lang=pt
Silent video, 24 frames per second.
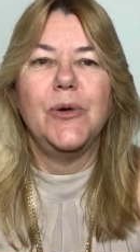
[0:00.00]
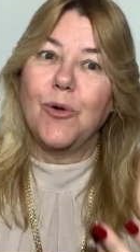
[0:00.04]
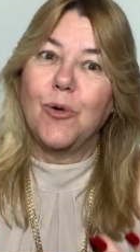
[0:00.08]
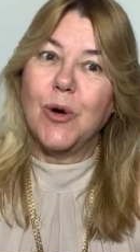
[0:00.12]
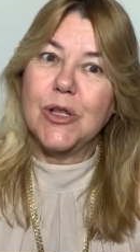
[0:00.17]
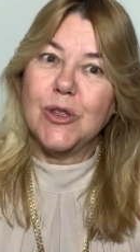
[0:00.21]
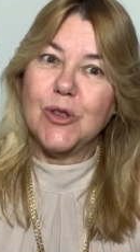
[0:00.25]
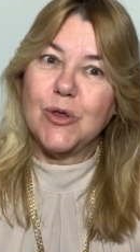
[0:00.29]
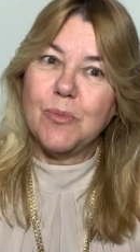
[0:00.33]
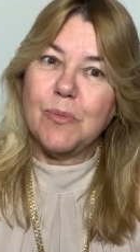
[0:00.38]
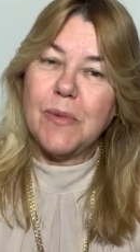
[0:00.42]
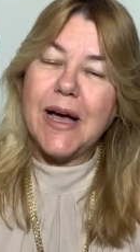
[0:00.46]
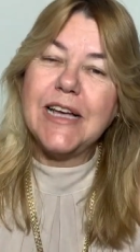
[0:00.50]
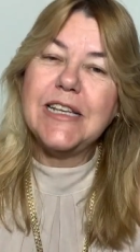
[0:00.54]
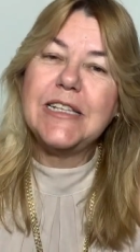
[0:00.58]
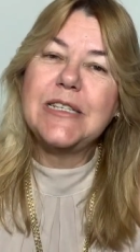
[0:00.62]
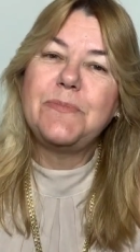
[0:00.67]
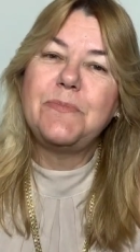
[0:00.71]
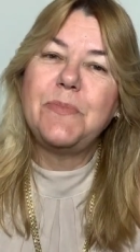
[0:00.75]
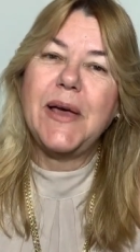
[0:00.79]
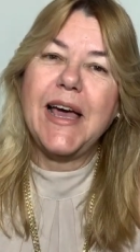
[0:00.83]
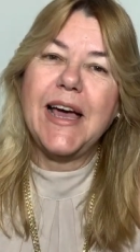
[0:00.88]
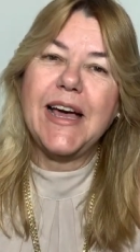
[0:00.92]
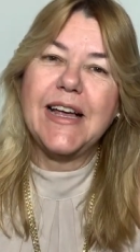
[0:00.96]
Quanto mais
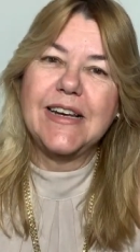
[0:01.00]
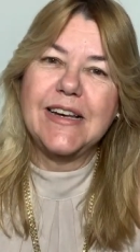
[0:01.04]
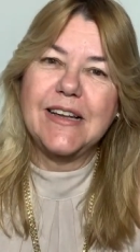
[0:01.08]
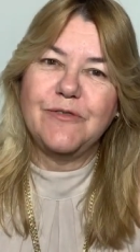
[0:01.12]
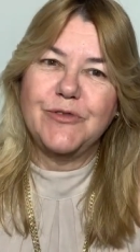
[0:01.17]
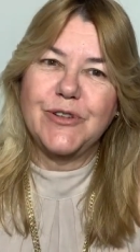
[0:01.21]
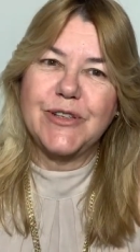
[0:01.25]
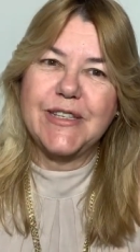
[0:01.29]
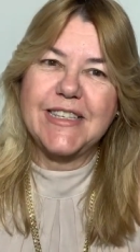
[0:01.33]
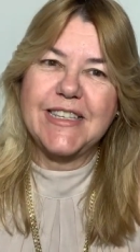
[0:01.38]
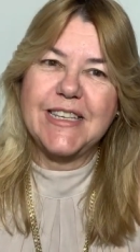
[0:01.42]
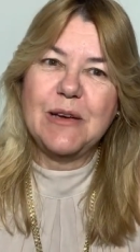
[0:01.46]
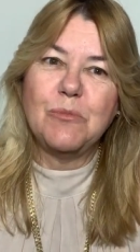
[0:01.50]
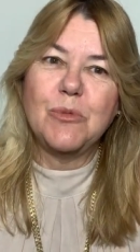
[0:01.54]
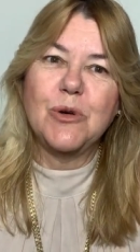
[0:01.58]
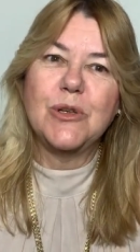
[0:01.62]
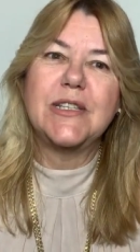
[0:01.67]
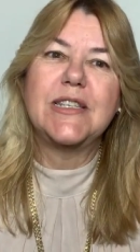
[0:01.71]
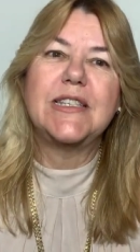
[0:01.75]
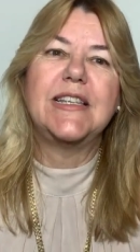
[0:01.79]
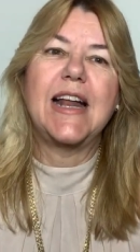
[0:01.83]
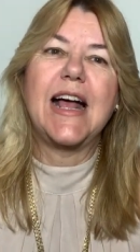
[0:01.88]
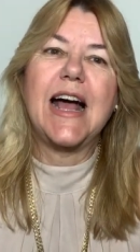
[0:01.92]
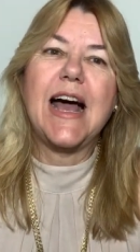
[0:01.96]
perna você
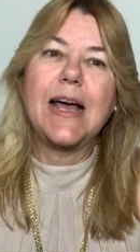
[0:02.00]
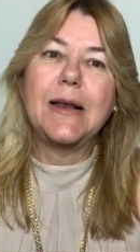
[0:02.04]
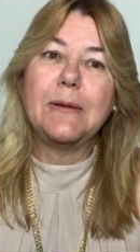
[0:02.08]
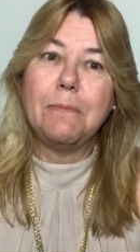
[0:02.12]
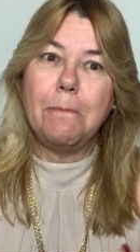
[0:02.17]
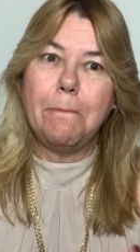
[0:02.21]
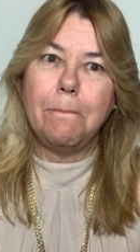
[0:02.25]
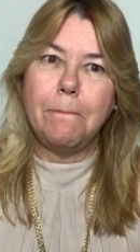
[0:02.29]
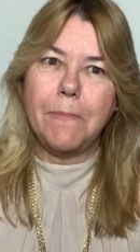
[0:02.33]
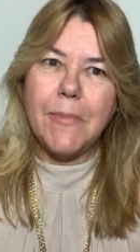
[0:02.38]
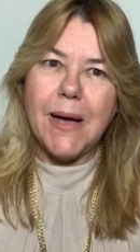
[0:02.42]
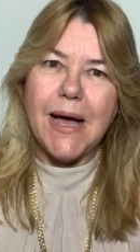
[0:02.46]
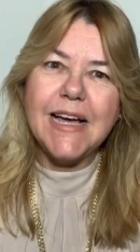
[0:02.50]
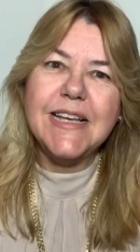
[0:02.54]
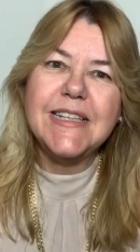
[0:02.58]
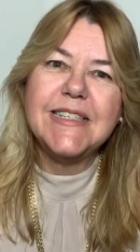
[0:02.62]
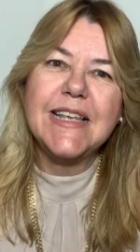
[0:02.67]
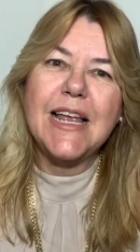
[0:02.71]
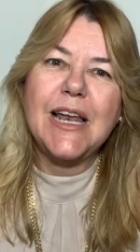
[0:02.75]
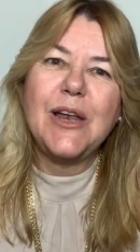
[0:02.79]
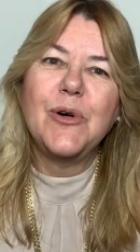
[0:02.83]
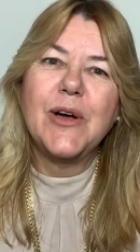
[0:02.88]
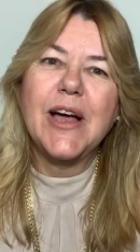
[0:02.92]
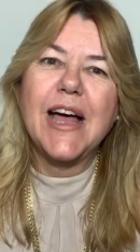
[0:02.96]
mostrar, mais
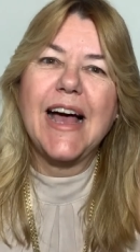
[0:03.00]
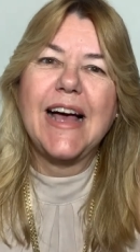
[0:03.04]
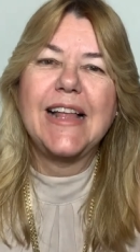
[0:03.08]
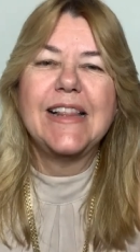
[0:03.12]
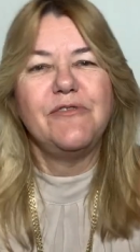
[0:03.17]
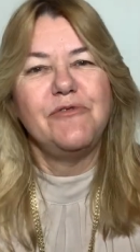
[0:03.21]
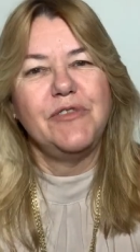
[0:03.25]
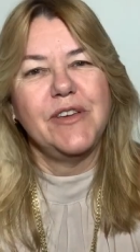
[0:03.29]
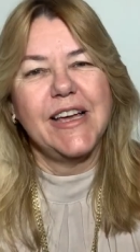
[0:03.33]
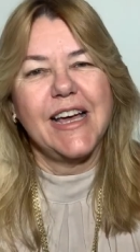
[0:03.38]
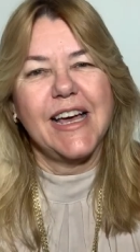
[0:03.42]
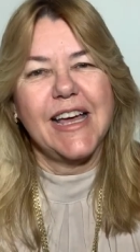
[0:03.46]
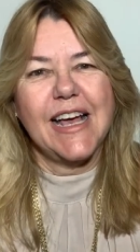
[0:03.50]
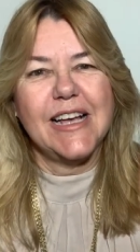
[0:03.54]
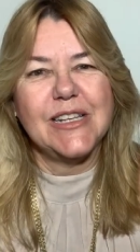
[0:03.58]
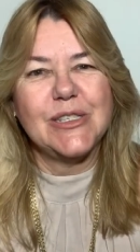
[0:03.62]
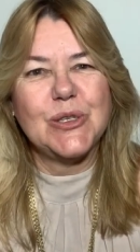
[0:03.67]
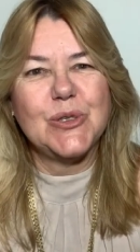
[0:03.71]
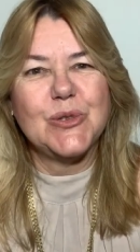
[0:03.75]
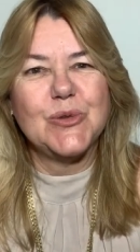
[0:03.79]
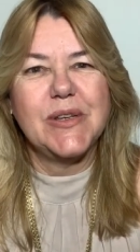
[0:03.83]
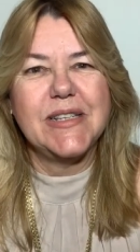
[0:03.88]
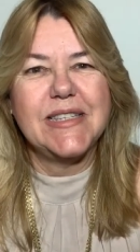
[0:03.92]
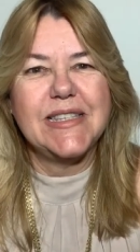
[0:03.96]
alongada ficará a sua